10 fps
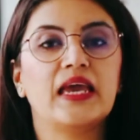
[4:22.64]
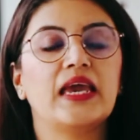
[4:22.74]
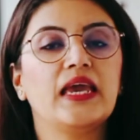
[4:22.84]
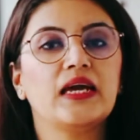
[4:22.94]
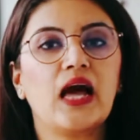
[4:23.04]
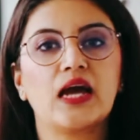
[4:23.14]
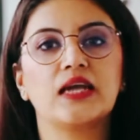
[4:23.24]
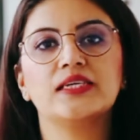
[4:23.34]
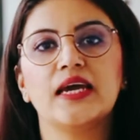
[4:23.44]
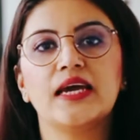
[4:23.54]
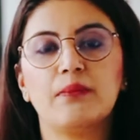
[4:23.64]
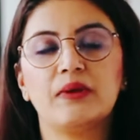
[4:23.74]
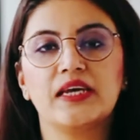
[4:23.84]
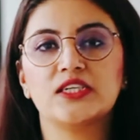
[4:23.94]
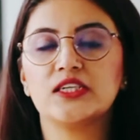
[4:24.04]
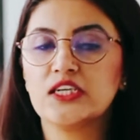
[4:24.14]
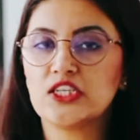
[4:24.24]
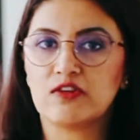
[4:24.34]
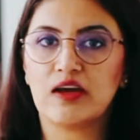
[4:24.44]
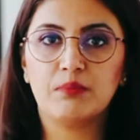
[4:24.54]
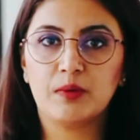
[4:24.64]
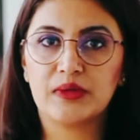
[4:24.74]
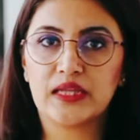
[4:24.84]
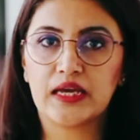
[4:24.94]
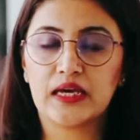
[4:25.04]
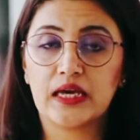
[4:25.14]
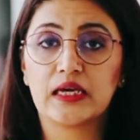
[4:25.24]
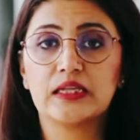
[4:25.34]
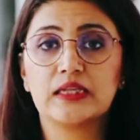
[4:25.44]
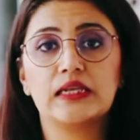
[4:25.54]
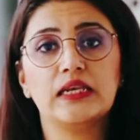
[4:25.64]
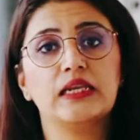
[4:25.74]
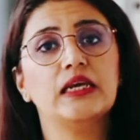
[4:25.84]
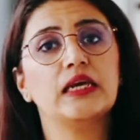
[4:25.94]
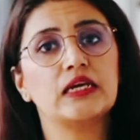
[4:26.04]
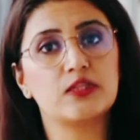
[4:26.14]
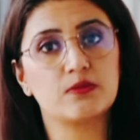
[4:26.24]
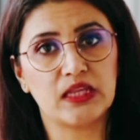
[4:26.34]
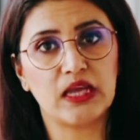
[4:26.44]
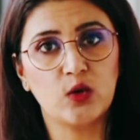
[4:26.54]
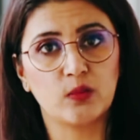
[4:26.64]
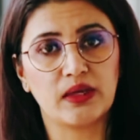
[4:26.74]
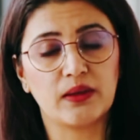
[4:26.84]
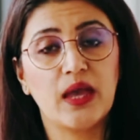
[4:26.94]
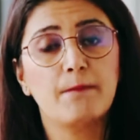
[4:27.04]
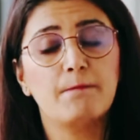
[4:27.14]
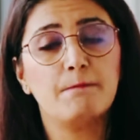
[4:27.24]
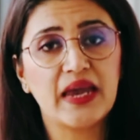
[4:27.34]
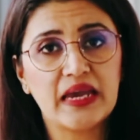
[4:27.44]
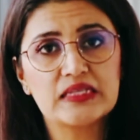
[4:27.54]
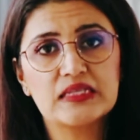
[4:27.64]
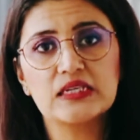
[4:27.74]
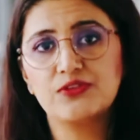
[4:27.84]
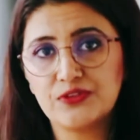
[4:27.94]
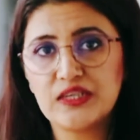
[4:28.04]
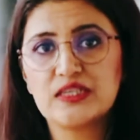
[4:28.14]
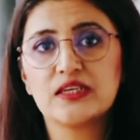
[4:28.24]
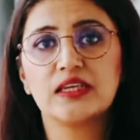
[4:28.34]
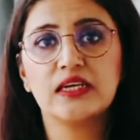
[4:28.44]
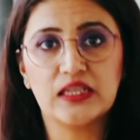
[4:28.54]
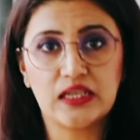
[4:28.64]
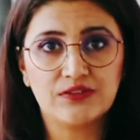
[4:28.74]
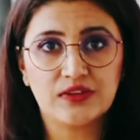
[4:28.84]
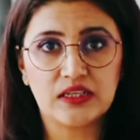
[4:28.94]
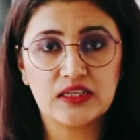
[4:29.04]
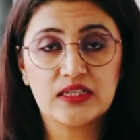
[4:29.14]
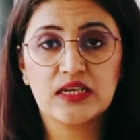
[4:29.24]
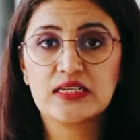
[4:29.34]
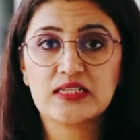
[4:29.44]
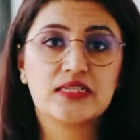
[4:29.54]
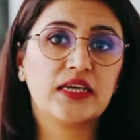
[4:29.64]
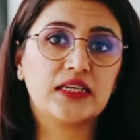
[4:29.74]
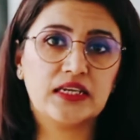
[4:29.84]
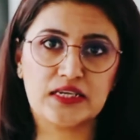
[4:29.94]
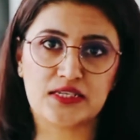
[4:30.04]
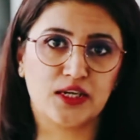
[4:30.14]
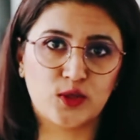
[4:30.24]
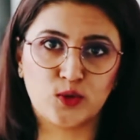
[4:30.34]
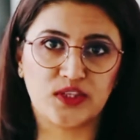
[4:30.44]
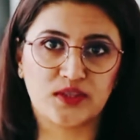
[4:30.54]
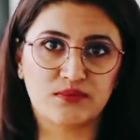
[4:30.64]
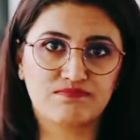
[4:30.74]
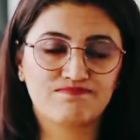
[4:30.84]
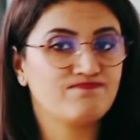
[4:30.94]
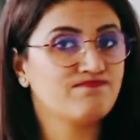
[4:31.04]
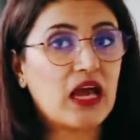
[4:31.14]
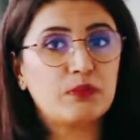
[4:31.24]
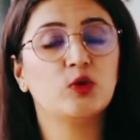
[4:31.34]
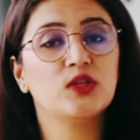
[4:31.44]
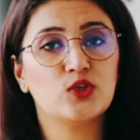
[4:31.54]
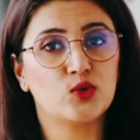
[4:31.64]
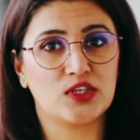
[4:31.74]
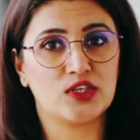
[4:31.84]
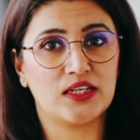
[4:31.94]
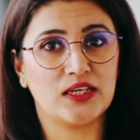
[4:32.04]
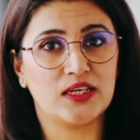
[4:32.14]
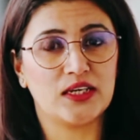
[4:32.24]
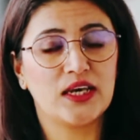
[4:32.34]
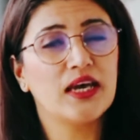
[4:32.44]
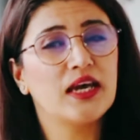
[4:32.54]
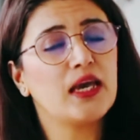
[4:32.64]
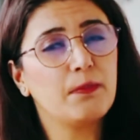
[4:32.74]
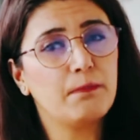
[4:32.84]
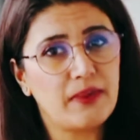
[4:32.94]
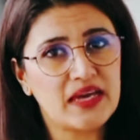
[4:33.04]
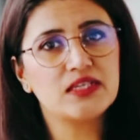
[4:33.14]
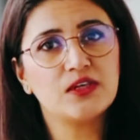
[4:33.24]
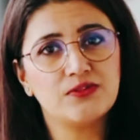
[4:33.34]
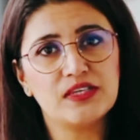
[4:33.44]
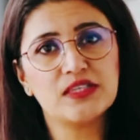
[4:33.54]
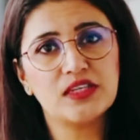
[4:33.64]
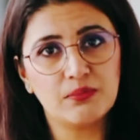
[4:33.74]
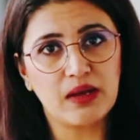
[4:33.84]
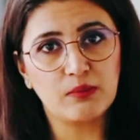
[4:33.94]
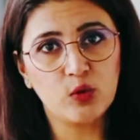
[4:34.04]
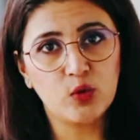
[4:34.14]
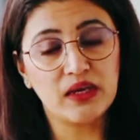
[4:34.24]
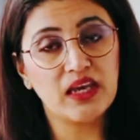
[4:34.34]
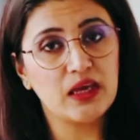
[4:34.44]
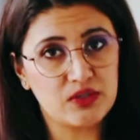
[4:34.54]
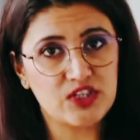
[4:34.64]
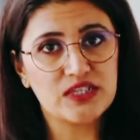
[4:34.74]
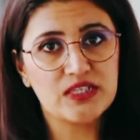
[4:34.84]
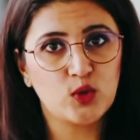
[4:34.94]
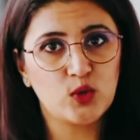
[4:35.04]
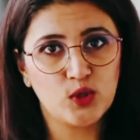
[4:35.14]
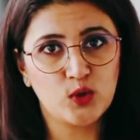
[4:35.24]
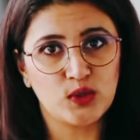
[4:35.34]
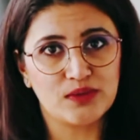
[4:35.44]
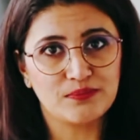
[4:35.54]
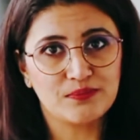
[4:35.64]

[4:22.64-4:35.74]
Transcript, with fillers: एक आरटीआई एप्लीकेशन के जवाब में बताया गया कि दिल्ली के अस्पतालों में पैंसठ फीसदी डिलीवरीज सिजेरियन के जरिए होती हैं आप खुद ही सोच कर देखिए क्या पैंसठ फीसदी मामलों में इमरजेंसी होती होगी